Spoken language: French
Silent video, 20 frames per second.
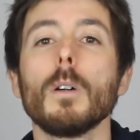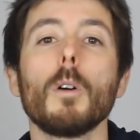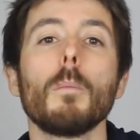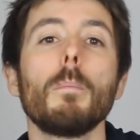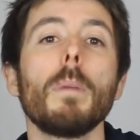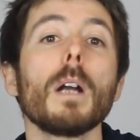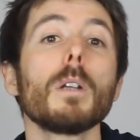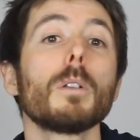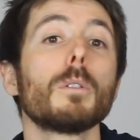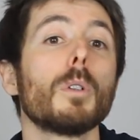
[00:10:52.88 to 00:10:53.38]
On
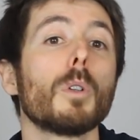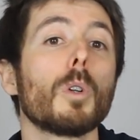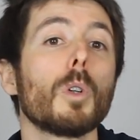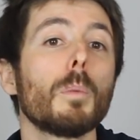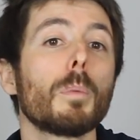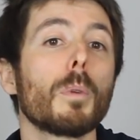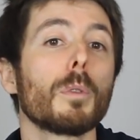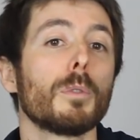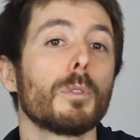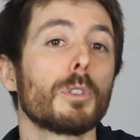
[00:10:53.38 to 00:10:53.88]
parle de
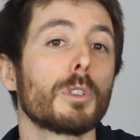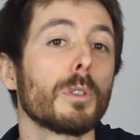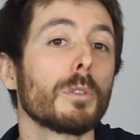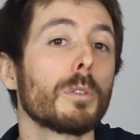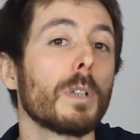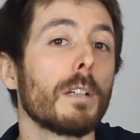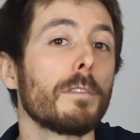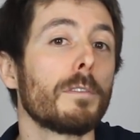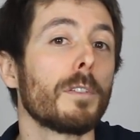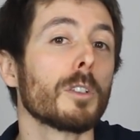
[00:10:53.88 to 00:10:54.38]
reproduction
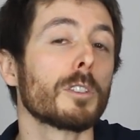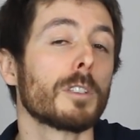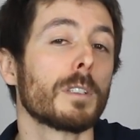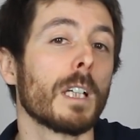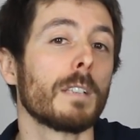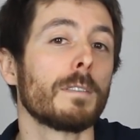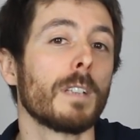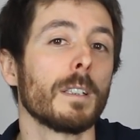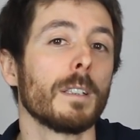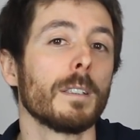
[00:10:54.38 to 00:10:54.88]
de la force de
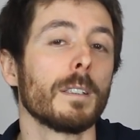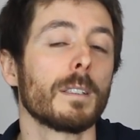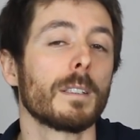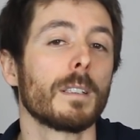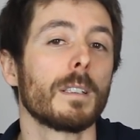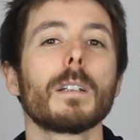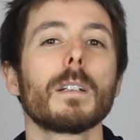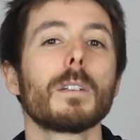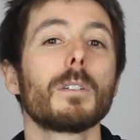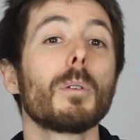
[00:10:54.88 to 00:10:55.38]
travail.
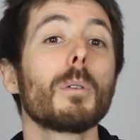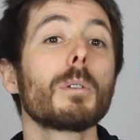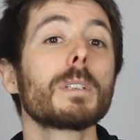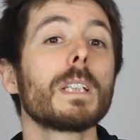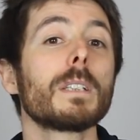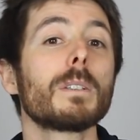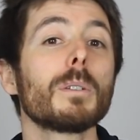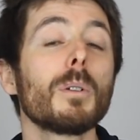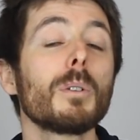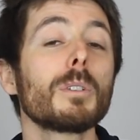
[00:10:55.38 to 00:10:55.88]
Donc
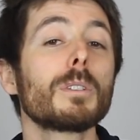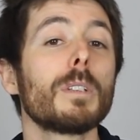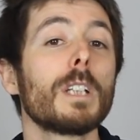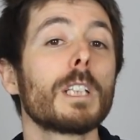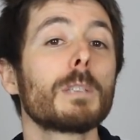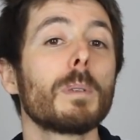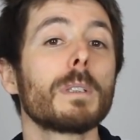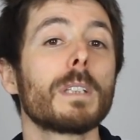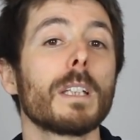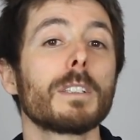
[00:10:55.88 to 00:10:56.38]
cette hausse de
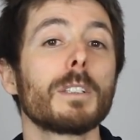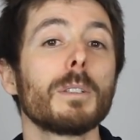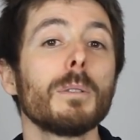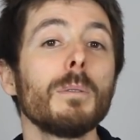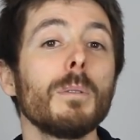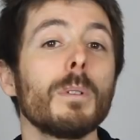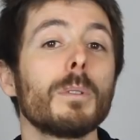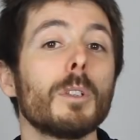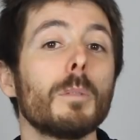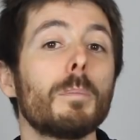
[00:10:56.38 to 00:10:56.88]

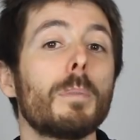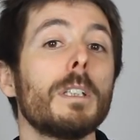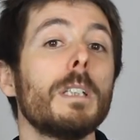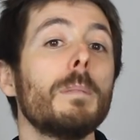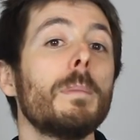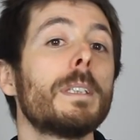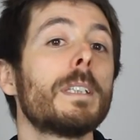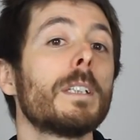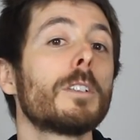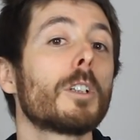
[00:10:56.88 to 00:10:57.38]
l'exploitation ne peut
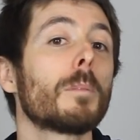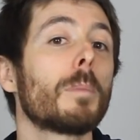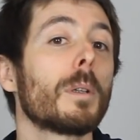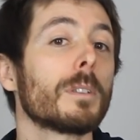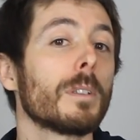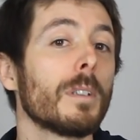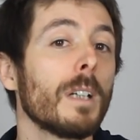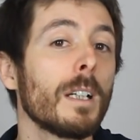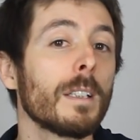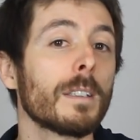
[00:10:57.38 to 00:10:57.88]
limiter que
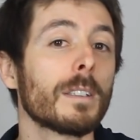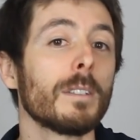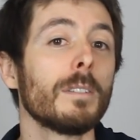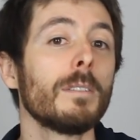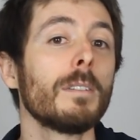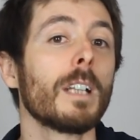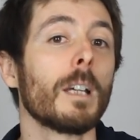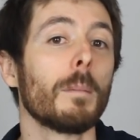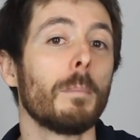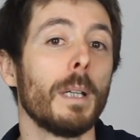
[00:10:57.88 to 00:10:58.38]
pendant un
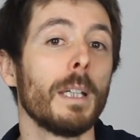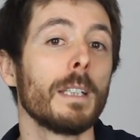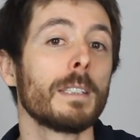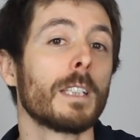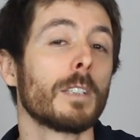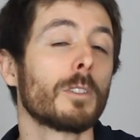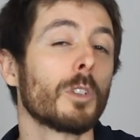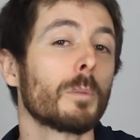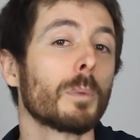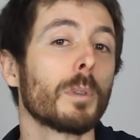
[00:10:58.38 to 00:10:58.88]
temps la baisse
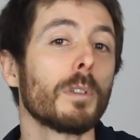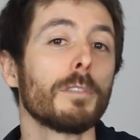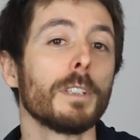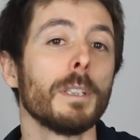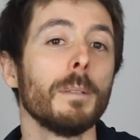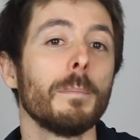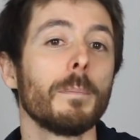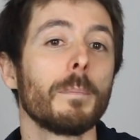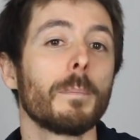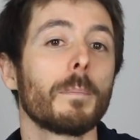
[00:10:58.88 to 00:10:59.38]
des taux de
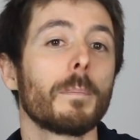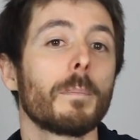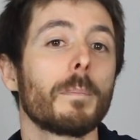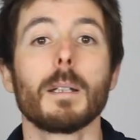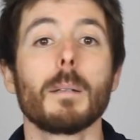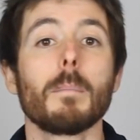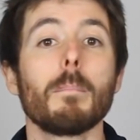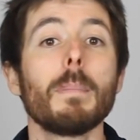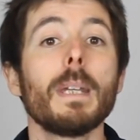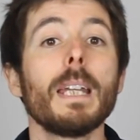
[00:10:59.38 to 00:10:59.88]
profit.
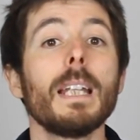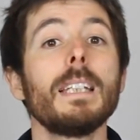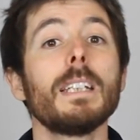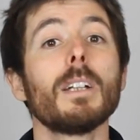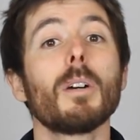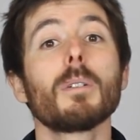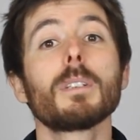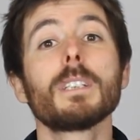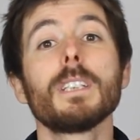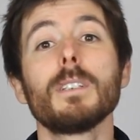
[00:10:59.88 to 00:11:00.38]
Mais il y
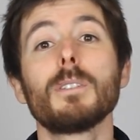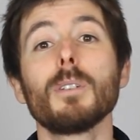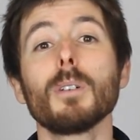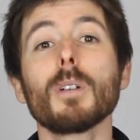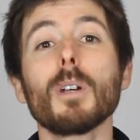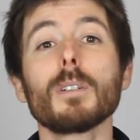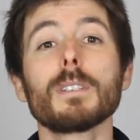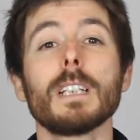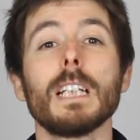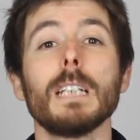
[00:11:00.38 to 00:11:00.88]
a aussi
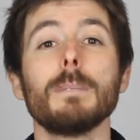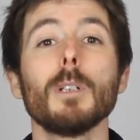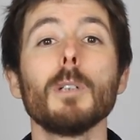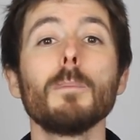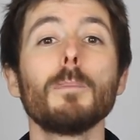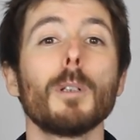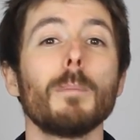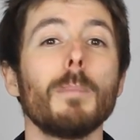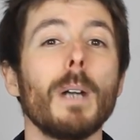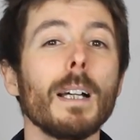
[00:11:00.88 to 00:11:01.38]
d'autres éléments pour